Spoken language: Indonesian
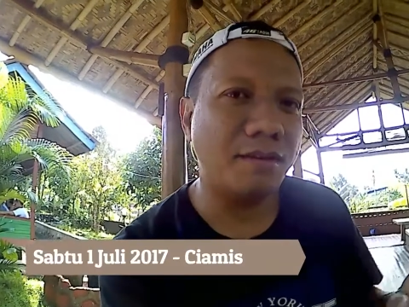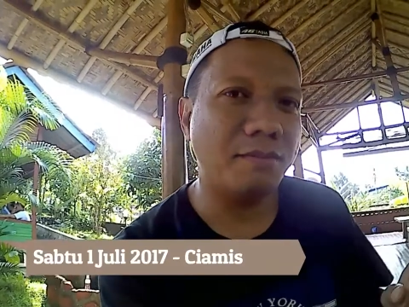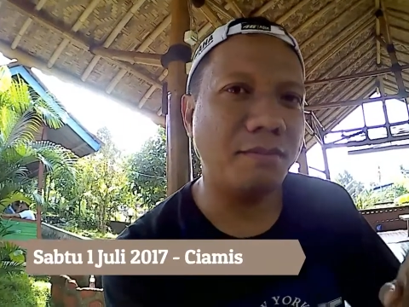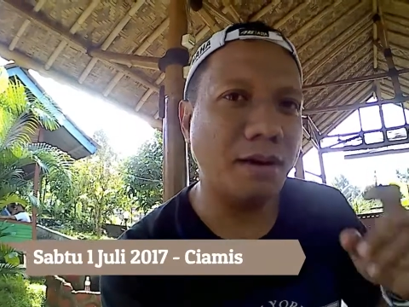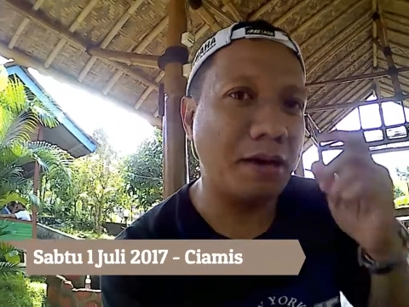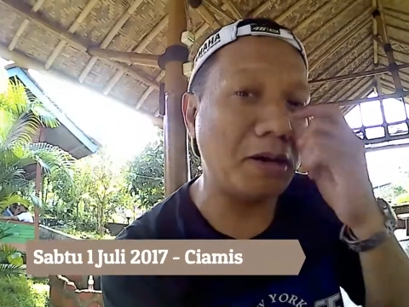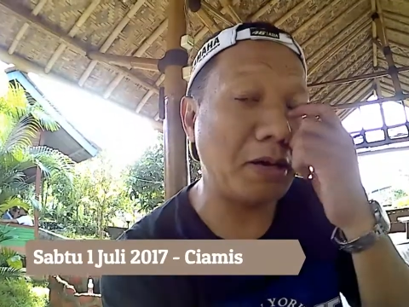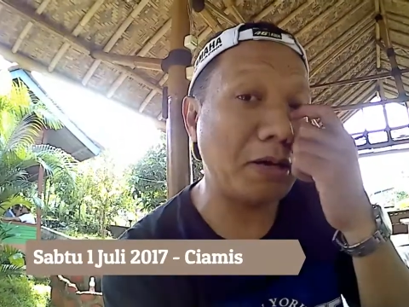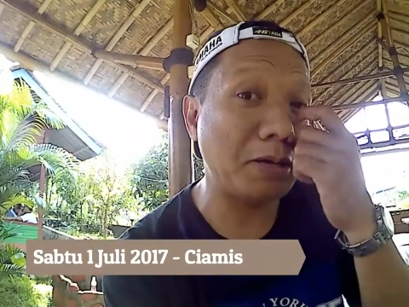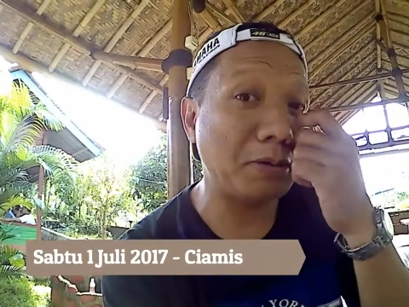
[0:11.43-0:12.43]

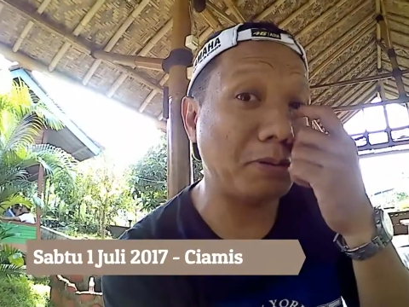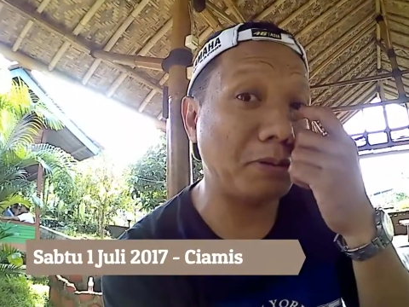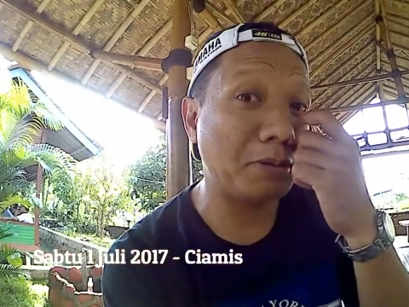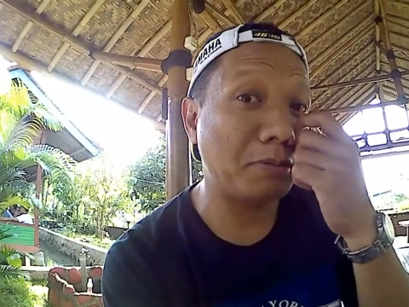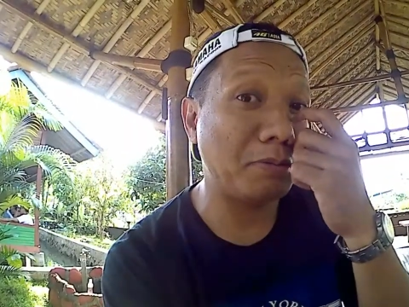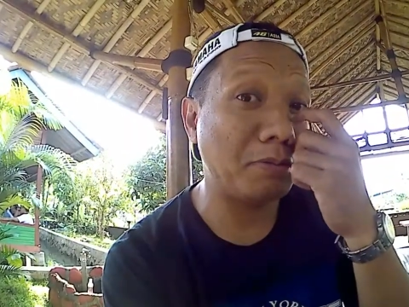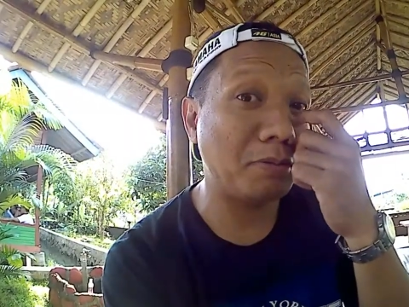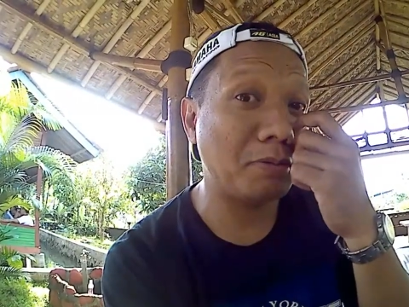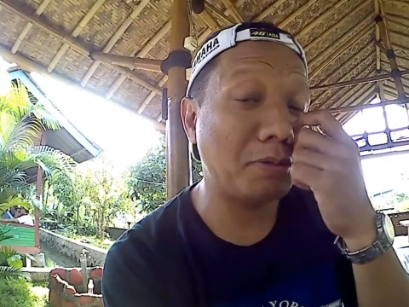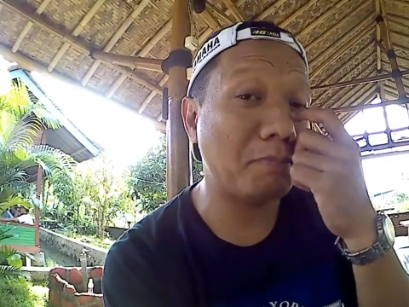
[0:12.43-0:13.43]
uh,
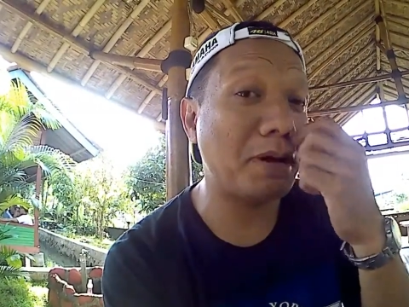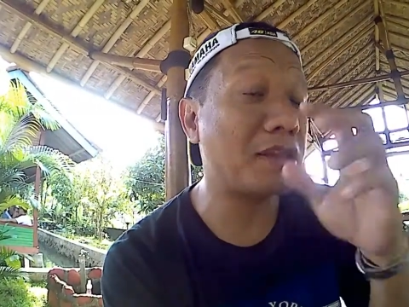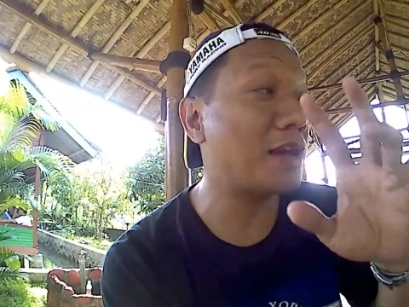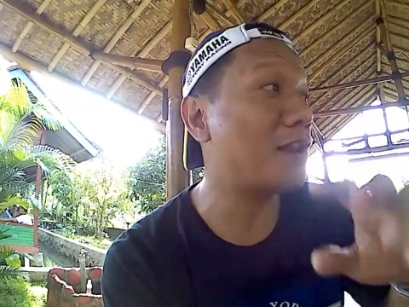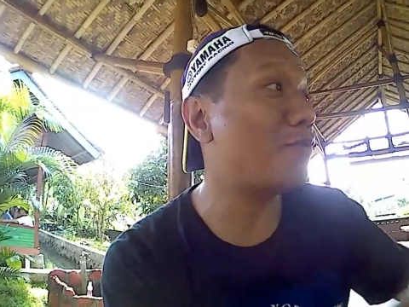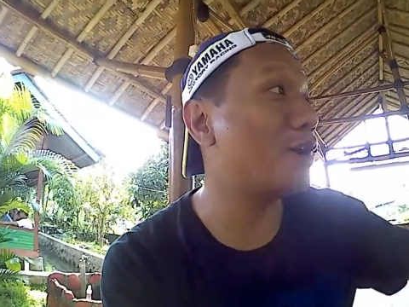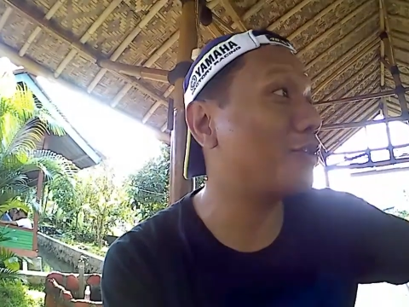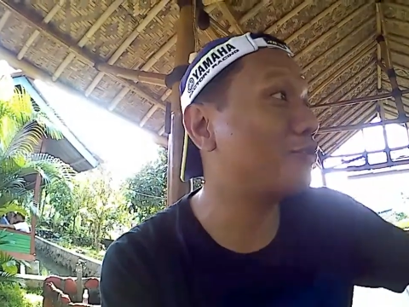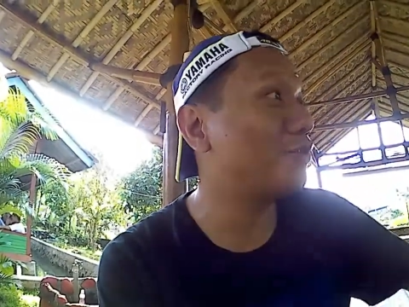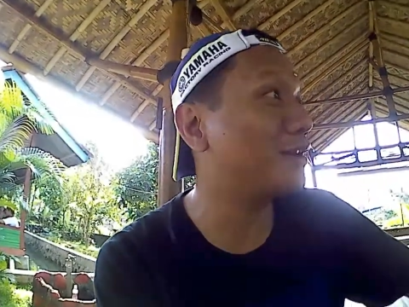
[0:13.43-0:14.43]
sempatkanlah
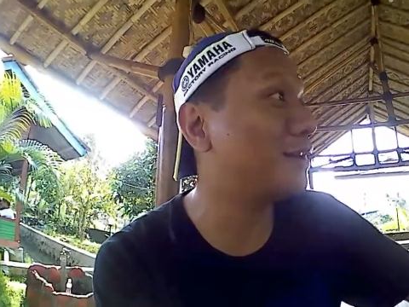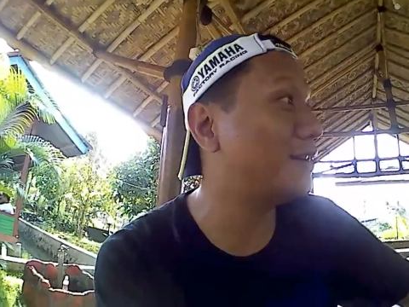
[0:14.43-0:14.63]
waktu ke